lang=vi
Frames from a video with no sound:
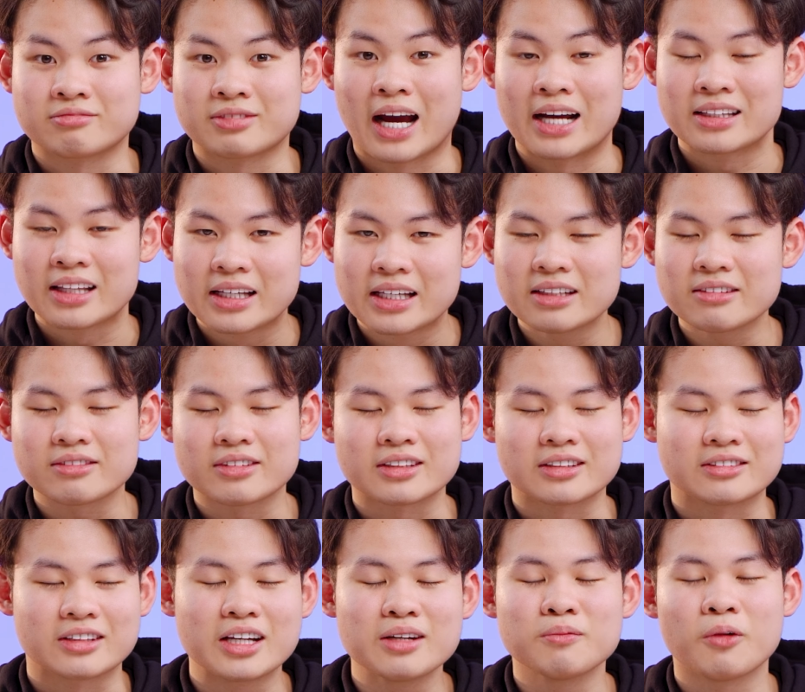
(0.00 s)
cải tiến
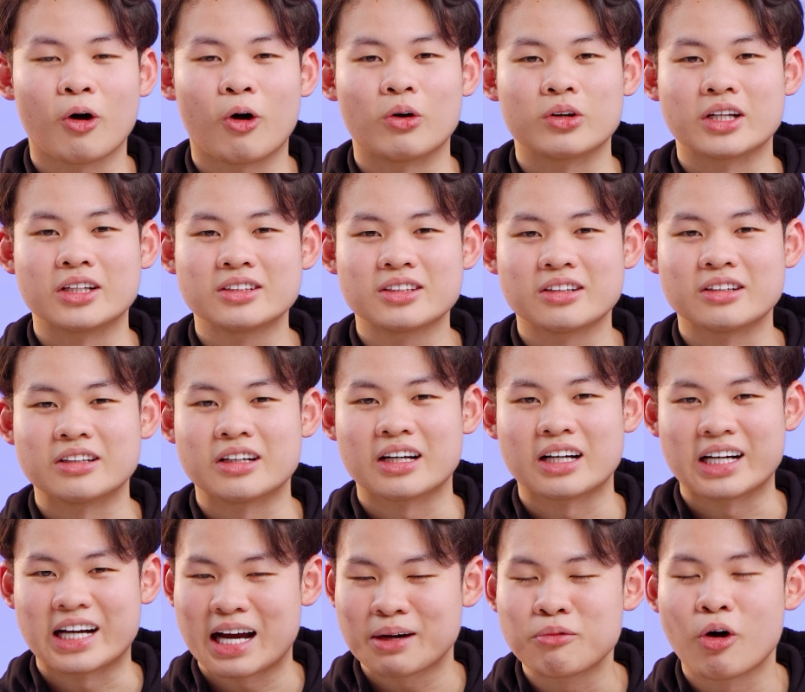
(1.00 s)
và tiến bộ đến từ
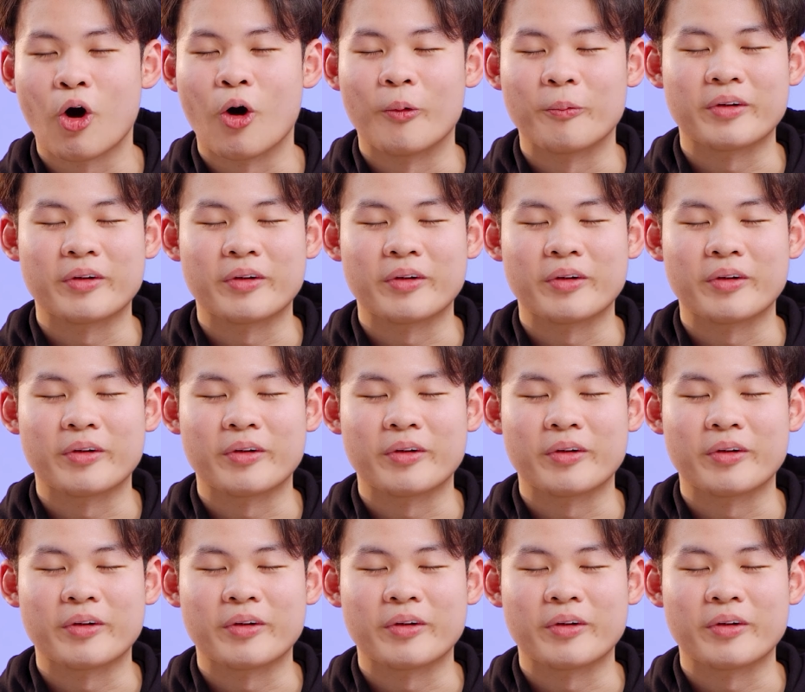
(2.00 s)
uh, Apple